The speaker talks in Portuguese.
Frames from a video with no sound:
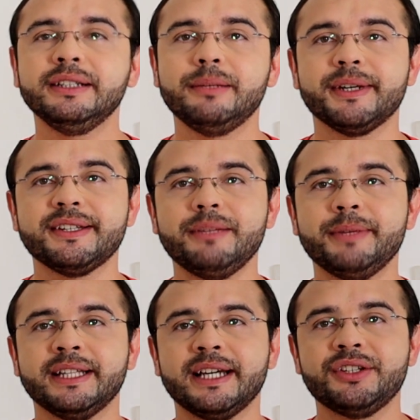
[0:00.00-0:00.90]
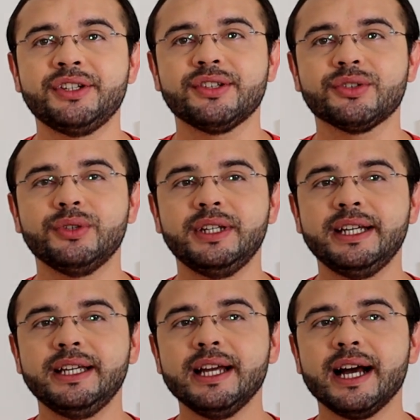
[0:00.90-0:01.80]
ter mais liberdade de
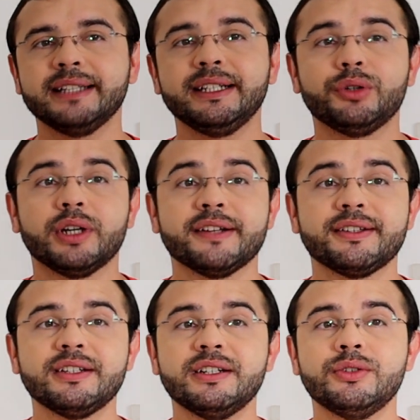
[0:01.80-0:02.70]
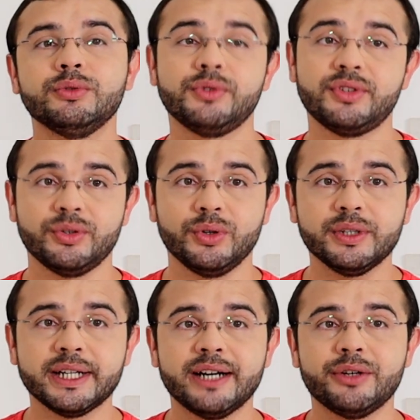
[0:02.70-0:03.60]
escolher a decoração do seu
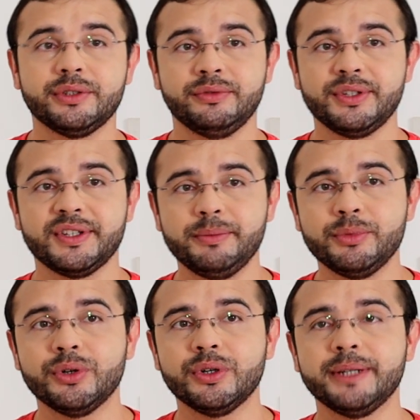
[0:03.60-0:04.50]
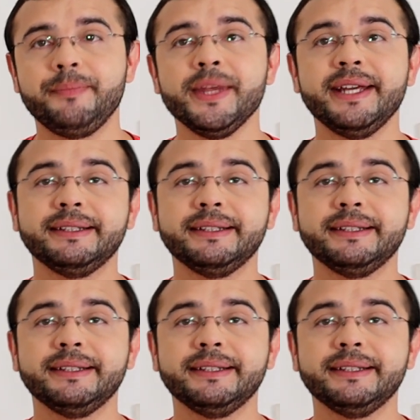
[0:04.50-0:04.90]
local que você mora,